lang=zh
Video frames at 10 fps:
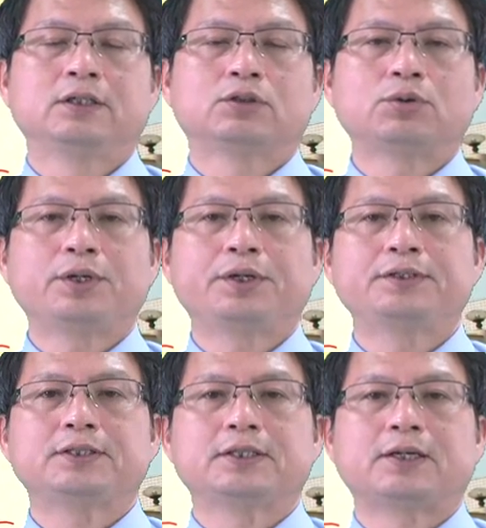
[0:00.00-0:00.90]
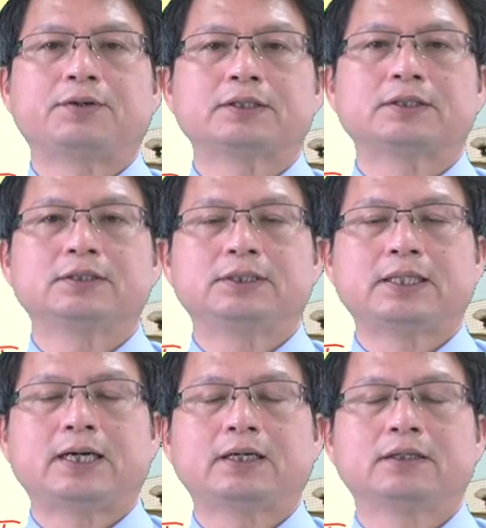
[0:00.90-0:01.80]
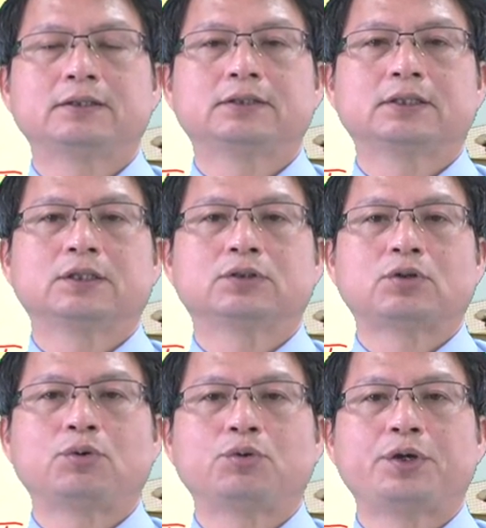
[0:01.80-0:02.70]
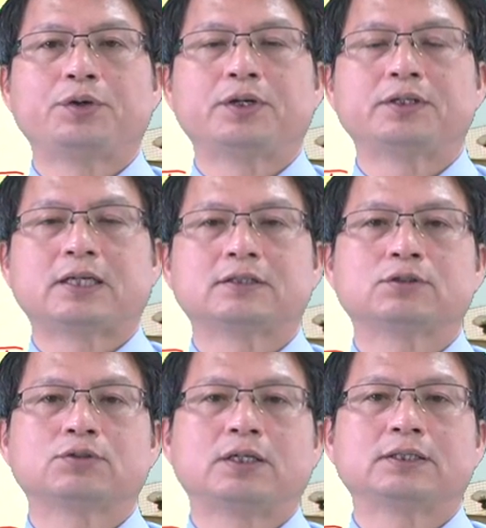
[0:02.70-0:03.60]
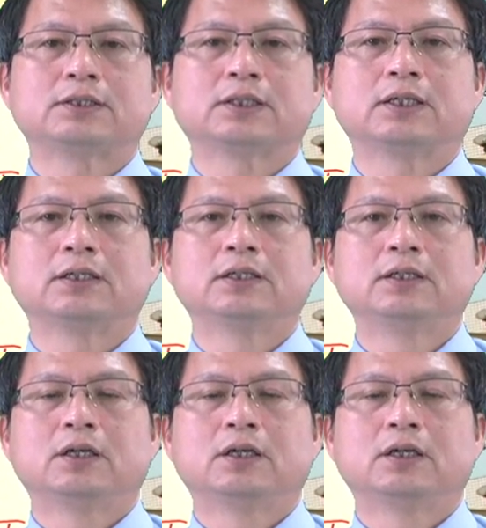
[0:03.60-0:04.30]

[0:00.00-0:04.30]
同位元检查法是将这个同位元产生出来的这个。